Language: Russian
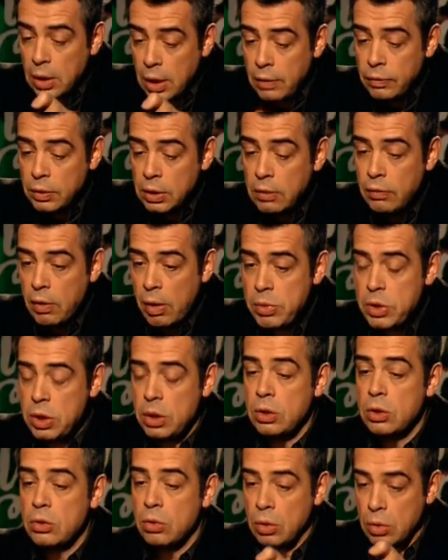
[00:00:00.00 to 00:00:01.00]
главное
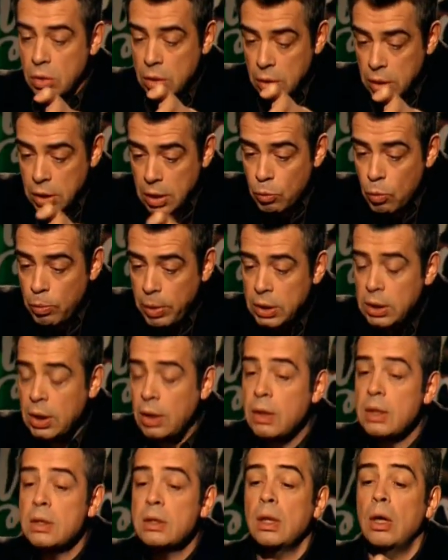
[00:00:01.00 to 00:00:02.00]
вообще, что ему
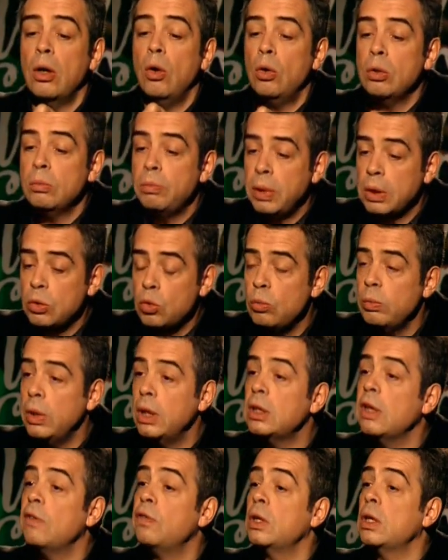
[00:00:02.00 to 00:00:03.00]
понравится, он
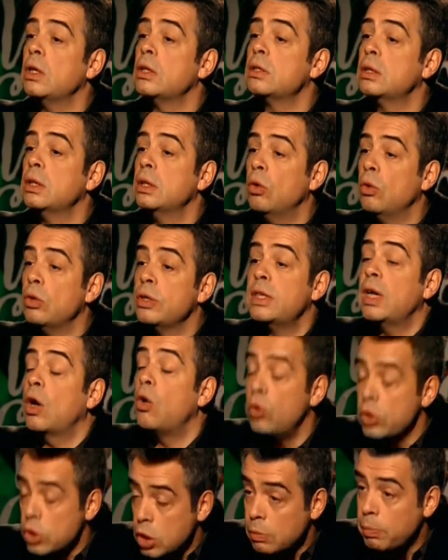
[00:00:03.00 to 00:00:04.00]
подумает о Франции, он
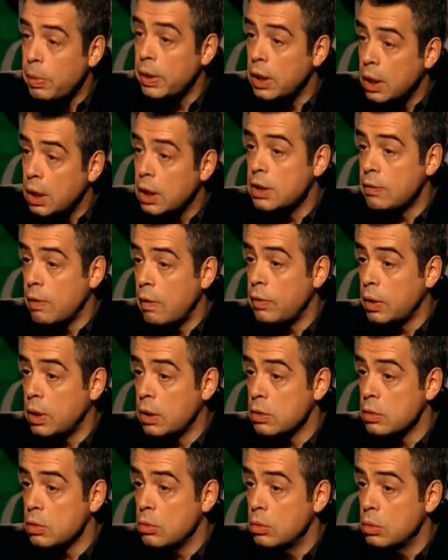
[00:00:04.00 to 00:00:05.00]
захочет поехать во
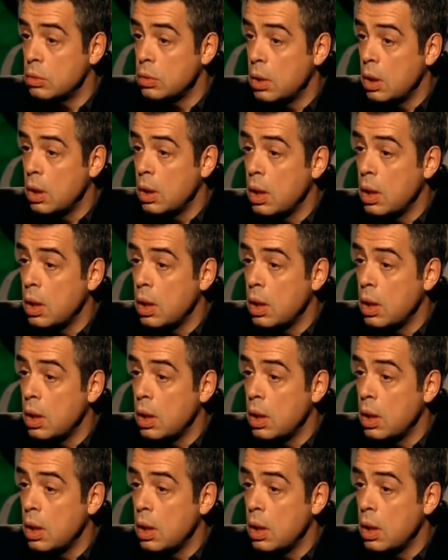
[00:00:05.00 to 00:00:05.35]
Францию